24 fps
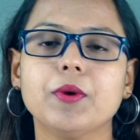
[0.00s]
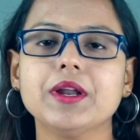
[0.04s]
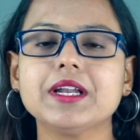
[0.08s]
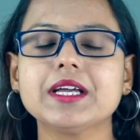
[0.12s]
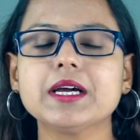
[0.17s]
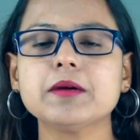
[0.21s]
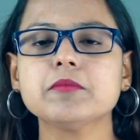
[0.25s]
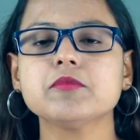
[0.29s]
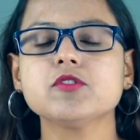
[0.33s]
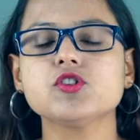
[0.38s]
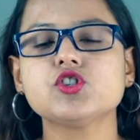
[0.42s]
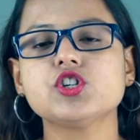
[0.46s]

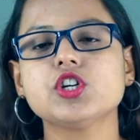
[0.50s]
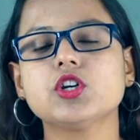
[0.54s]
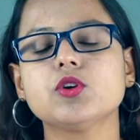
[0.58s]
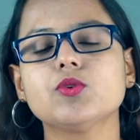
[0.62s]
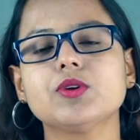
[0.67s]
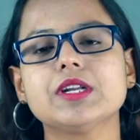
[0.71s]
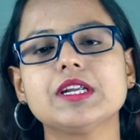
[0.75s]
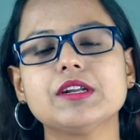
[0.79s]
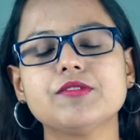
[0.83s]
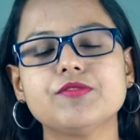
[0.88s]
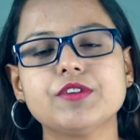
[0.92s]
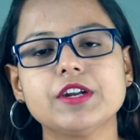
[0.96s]
ওয়েলকাম টু
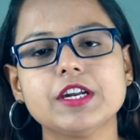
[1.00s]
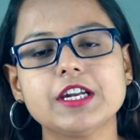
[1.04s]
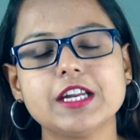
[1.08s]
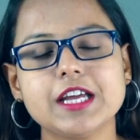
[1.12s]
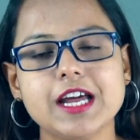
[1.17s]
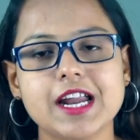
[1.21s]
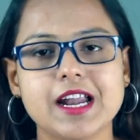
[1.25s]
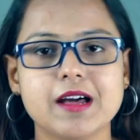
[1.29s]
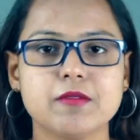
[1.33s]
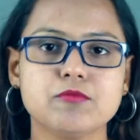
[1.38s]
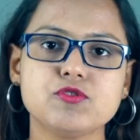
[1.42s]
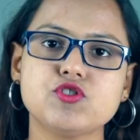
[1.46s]
চিরকুট ইনফিনিটি
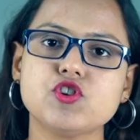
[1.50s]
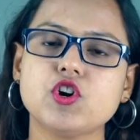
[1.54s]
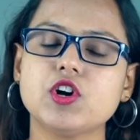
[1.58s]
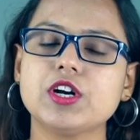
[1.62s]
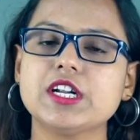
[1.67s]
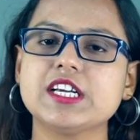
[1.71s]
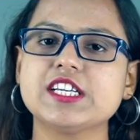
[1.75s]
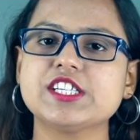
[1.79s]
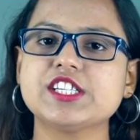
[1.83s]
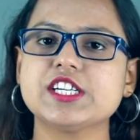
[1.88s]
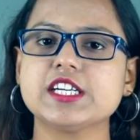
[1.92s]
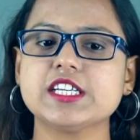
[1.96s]
আর আমি
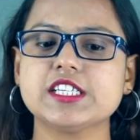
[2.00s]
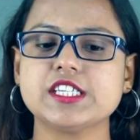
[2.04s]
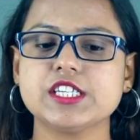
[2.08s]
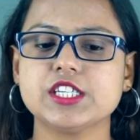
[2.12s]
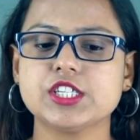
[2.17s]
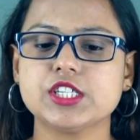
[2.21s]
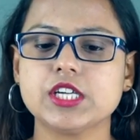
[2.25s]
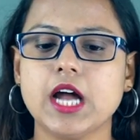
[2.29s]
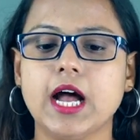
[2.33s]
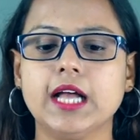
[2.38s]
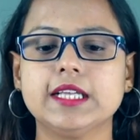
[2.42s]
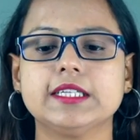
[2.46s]
স্মরণে এসে গেছি
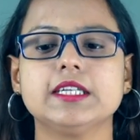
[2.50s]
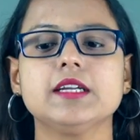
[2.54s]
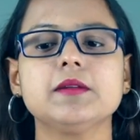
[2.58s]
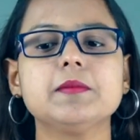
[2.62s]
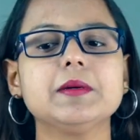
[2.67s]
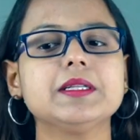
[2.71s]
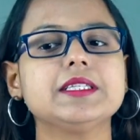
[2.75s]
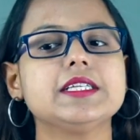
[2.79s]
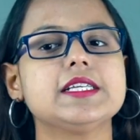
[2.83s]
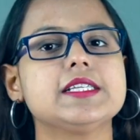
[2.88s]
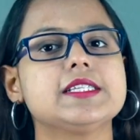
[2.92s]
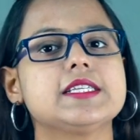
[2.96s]
সাজের
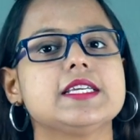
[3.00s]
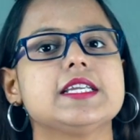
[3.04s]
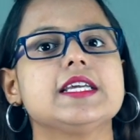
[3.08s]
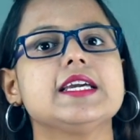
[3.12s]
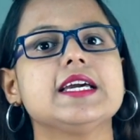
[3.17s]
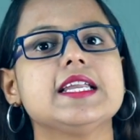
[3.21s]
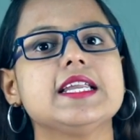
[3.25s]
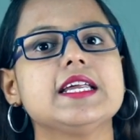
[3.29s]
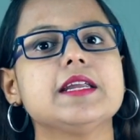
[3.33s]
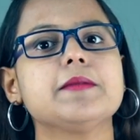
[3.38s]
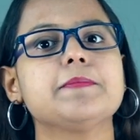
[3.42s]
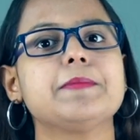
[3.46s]
বাতি
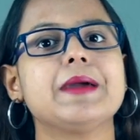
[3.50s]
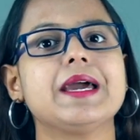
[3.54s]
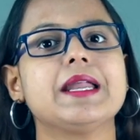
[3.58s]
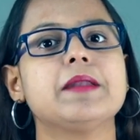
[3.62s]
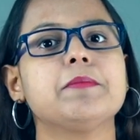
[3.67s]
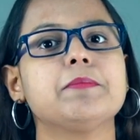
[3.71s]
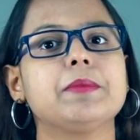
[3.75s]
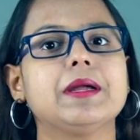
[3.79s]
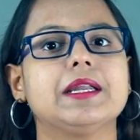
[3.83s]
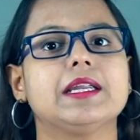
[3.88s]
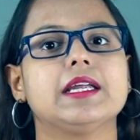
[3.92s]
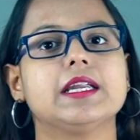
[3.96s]
সিরিয়ালের প্যান
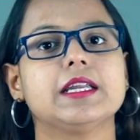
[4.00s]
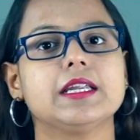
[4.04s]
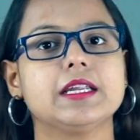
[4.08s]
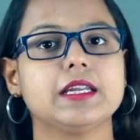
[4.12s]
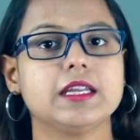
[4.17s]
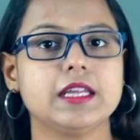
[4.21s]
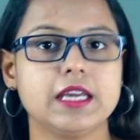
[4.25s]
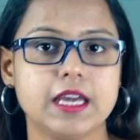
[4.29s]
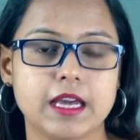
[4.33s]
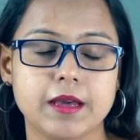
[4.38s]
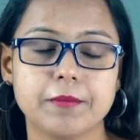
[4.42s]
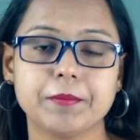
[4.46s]
প্যানানে
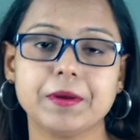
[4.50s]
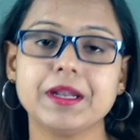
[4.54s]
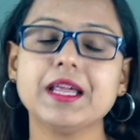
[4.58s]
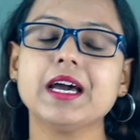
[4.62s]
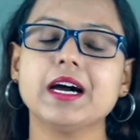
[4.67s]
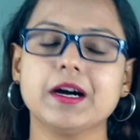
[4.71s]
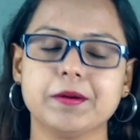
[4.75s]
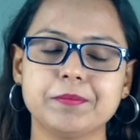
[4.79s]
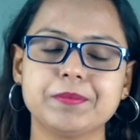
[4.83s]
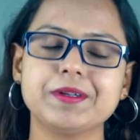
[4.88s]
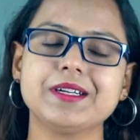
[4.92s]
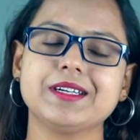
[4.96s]
নিয়ে মানে
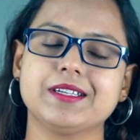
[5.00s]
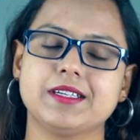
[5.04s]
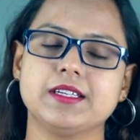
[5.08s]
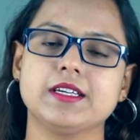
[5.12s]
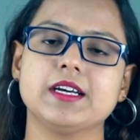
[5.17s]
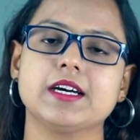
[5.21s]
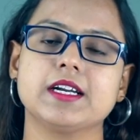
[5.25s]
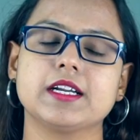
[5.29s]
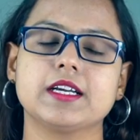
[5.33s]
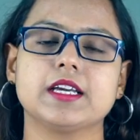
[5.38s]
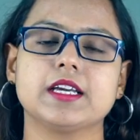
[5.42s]
আপডেট নিয়ে আর